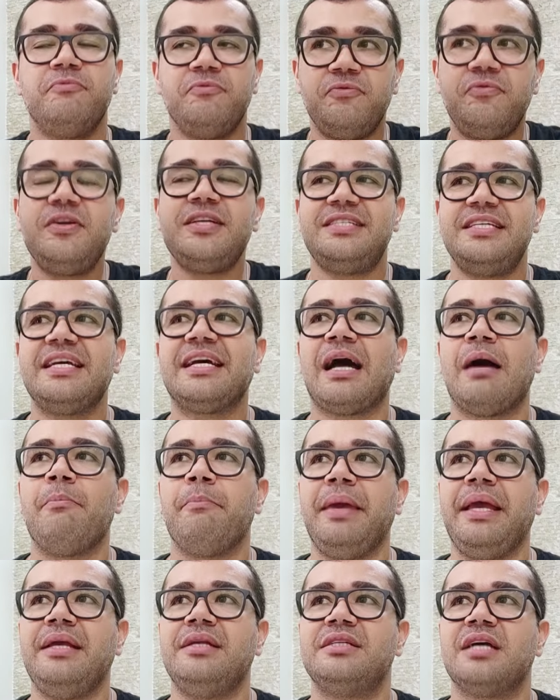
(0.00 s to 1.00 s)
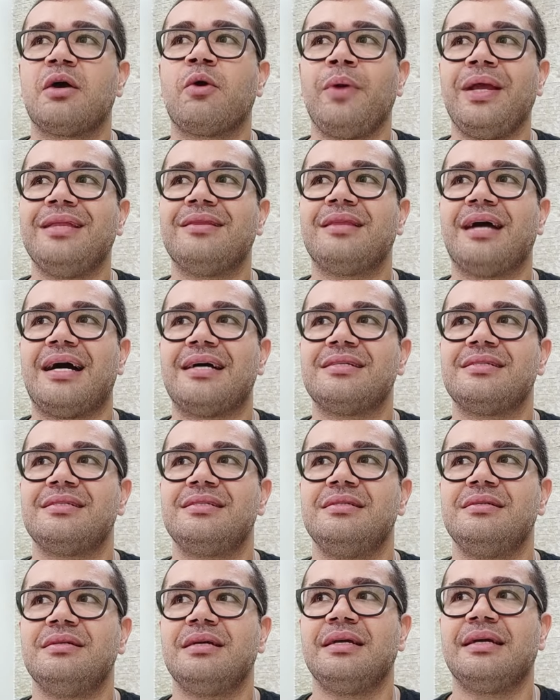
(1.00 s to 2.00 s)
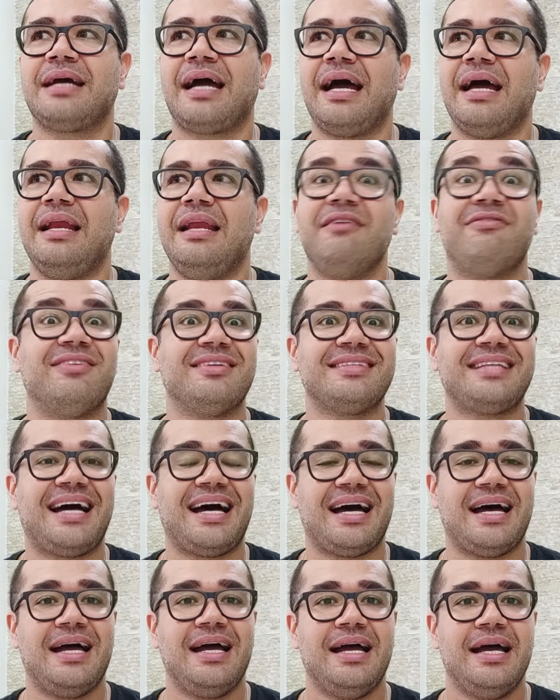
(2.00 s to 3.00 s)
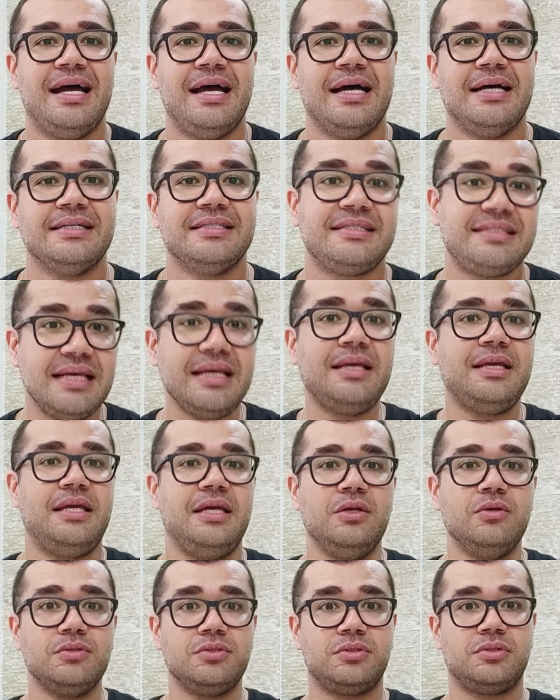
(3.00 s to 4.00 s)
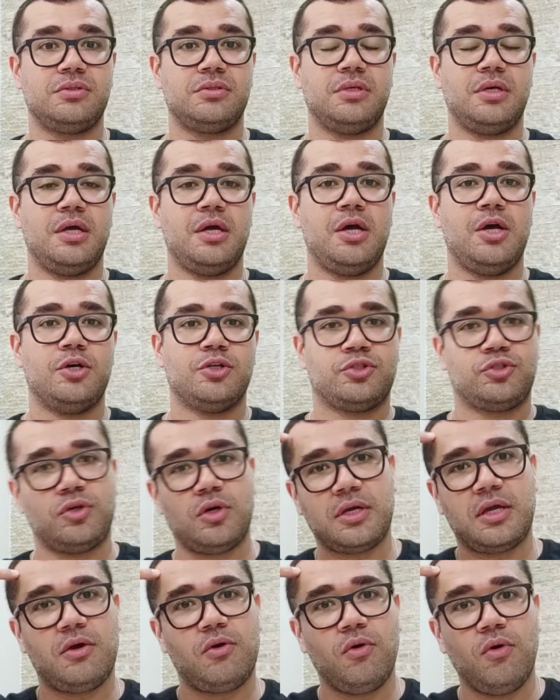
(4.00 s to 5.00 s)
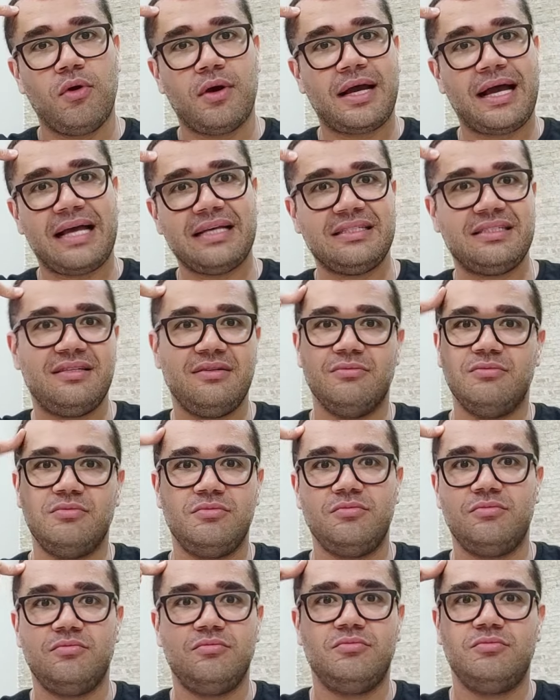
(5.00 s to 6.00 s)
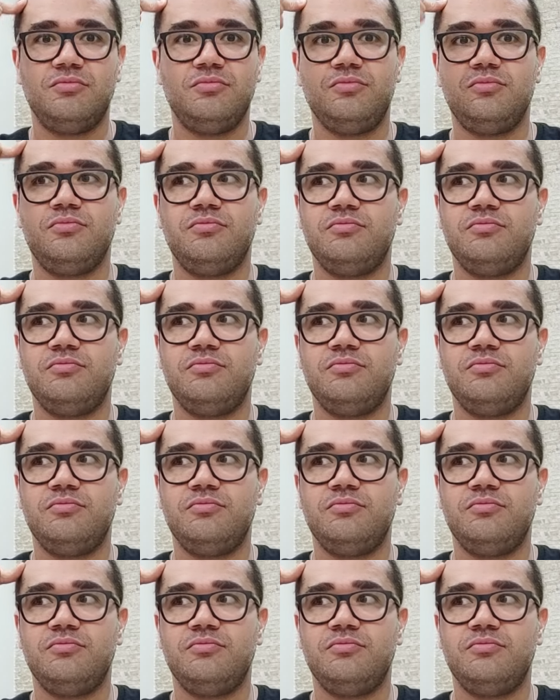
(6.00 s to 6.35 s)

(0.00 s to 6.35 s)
fisicamente aguentasse levantar 100 quilos, só que colocasse um, um,